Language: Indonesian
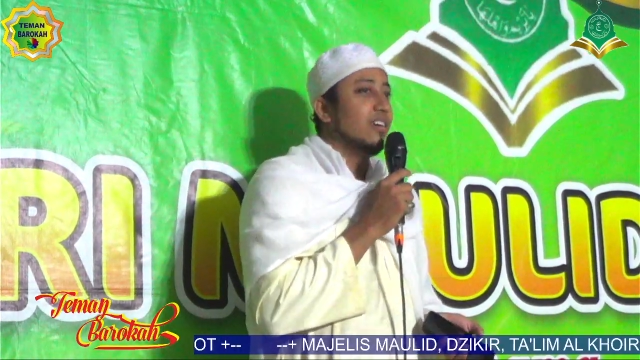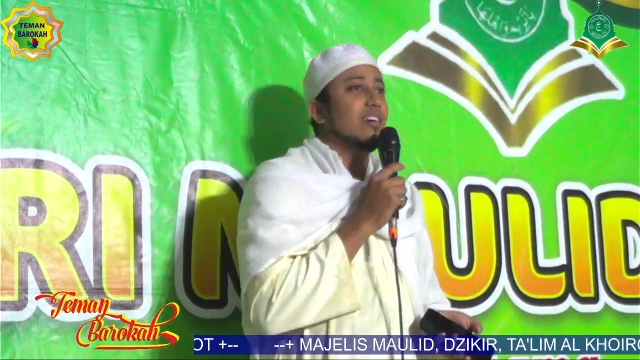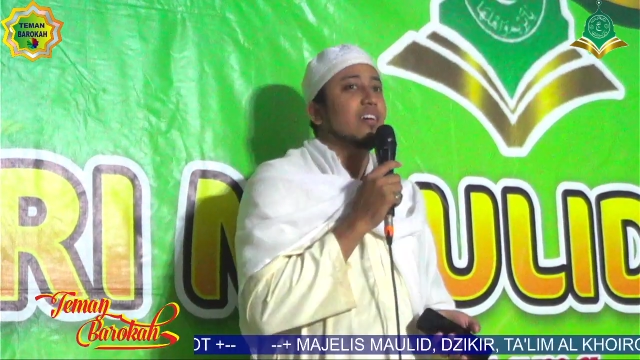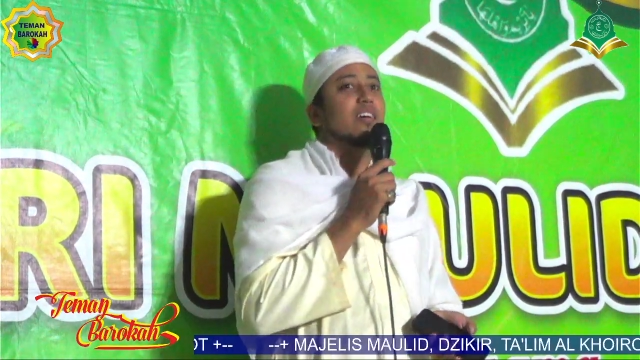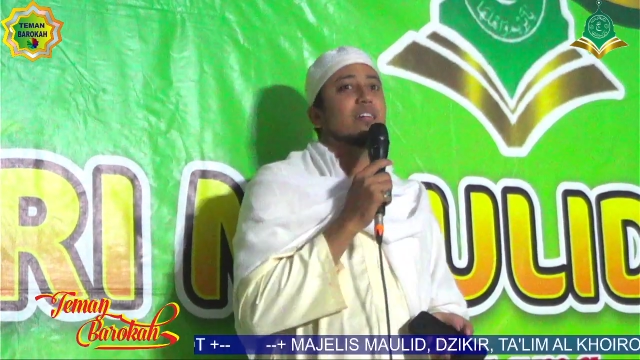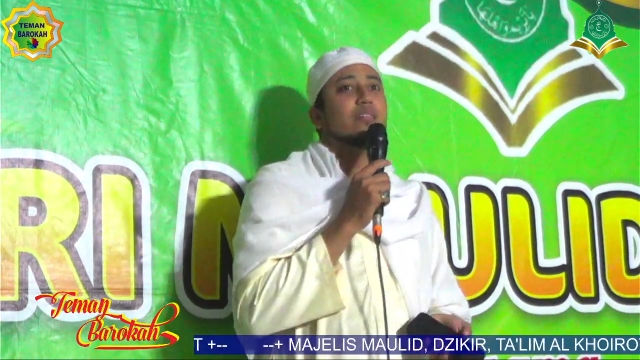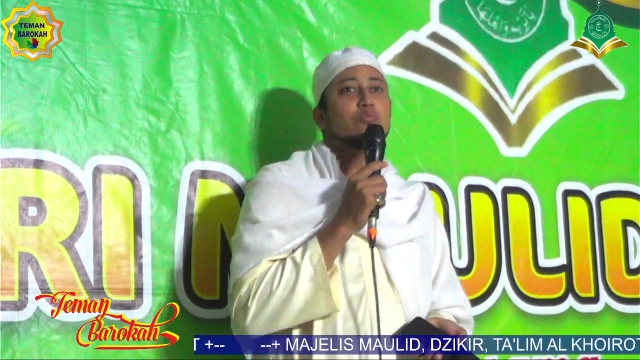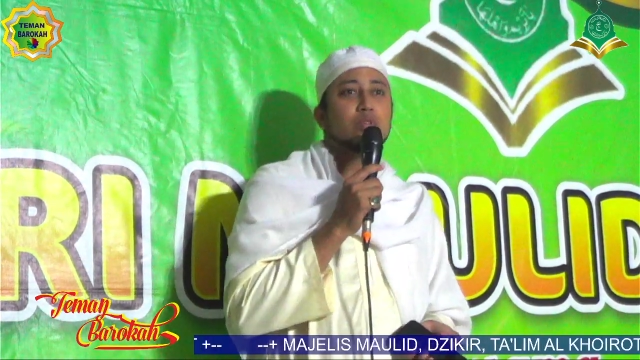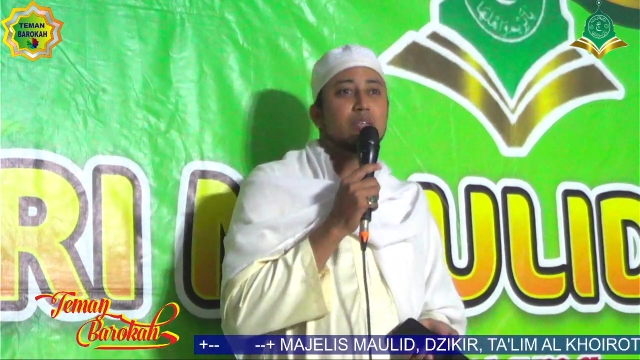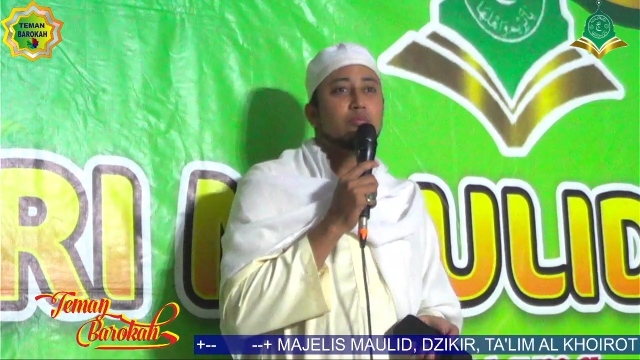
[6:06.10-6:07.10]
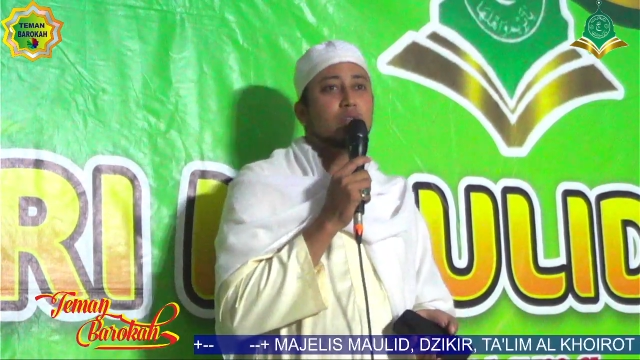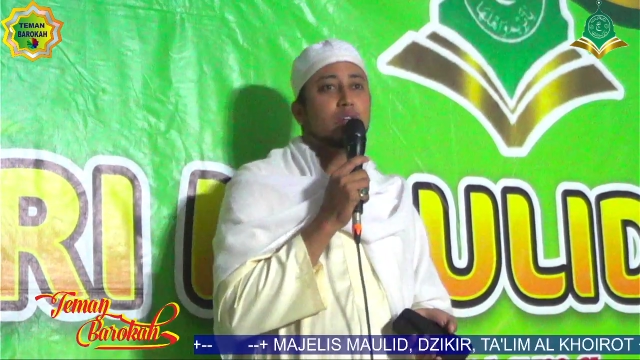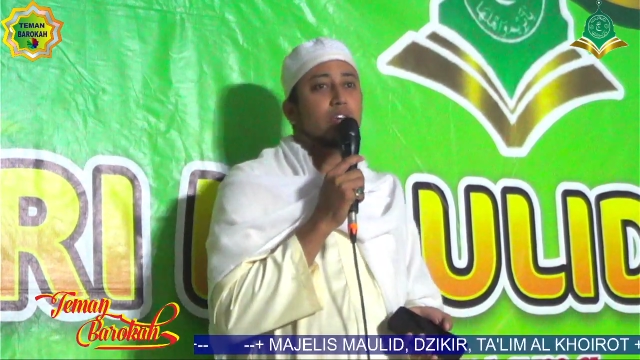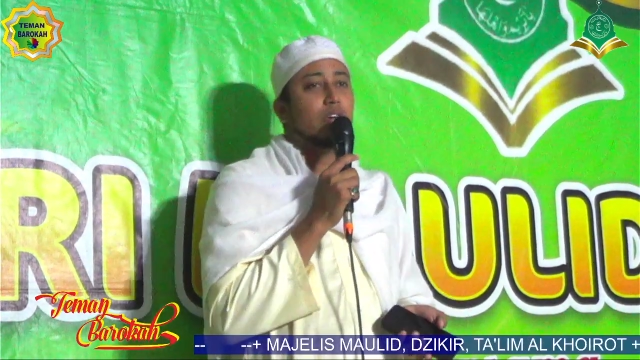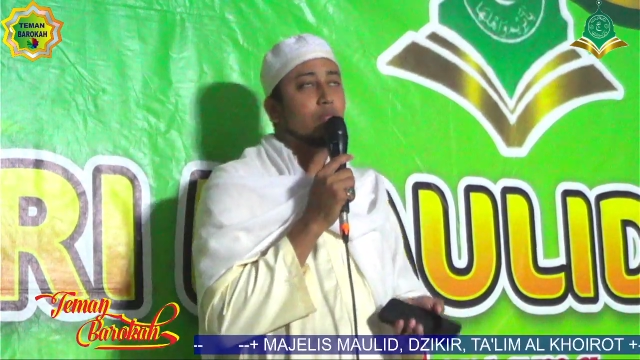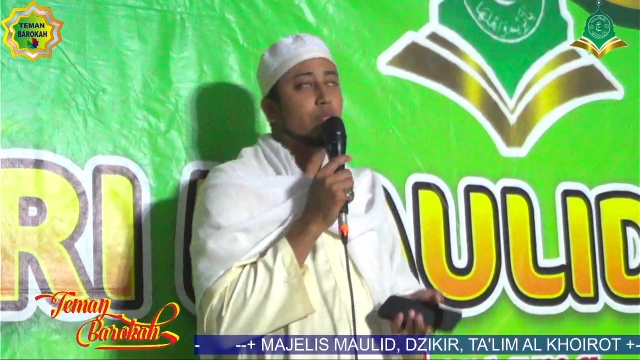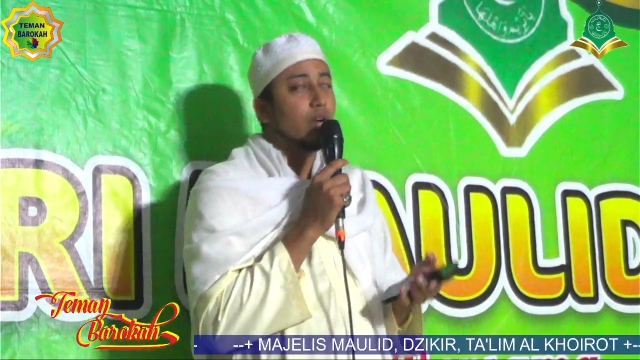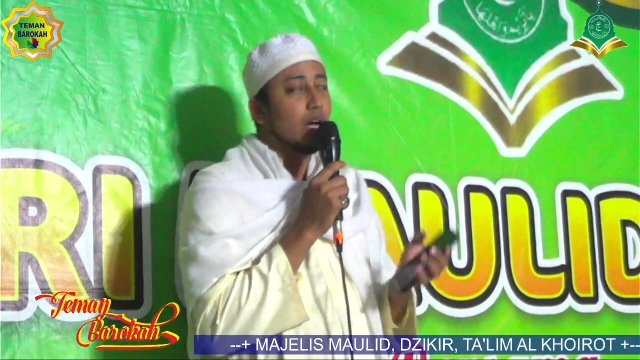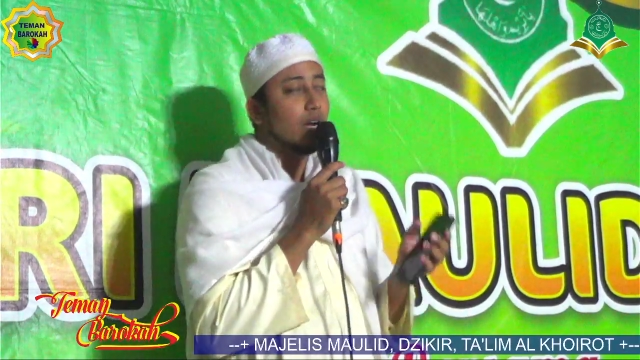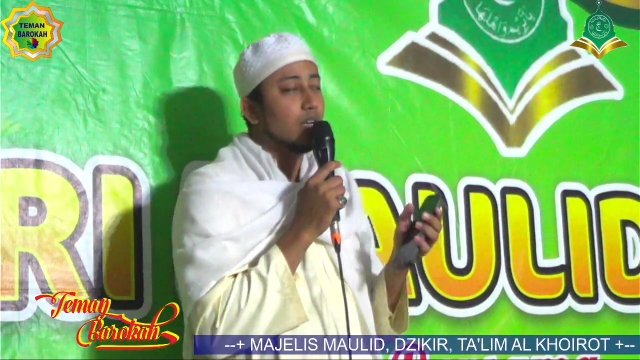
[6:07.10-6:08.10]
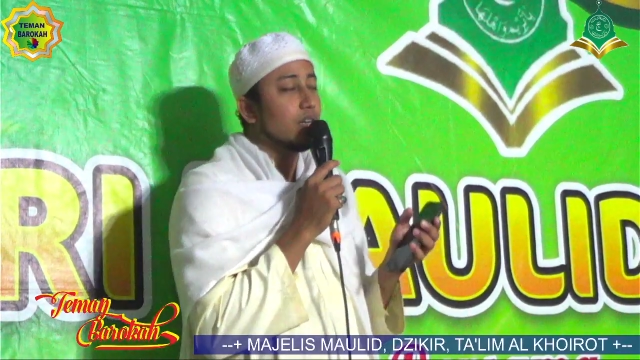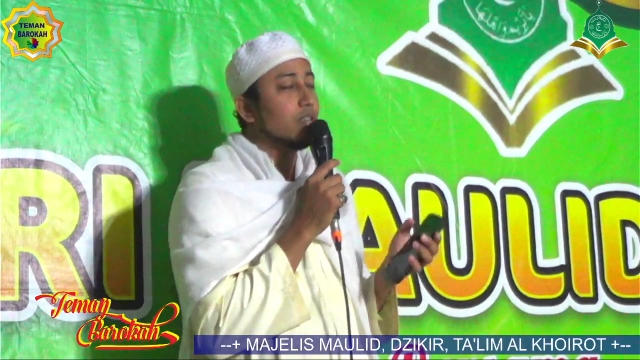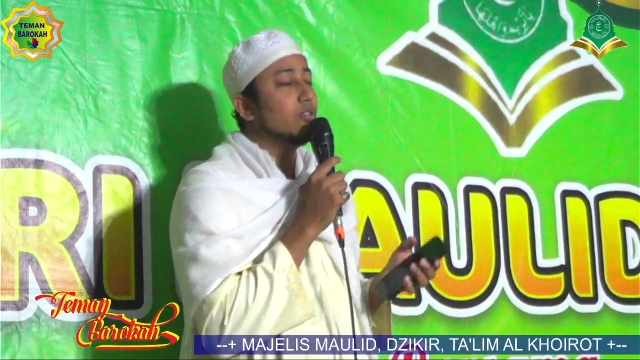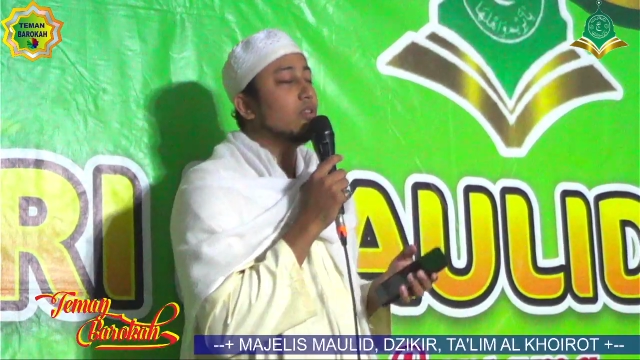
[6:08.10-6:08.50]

mugi-mugi pulang dari sini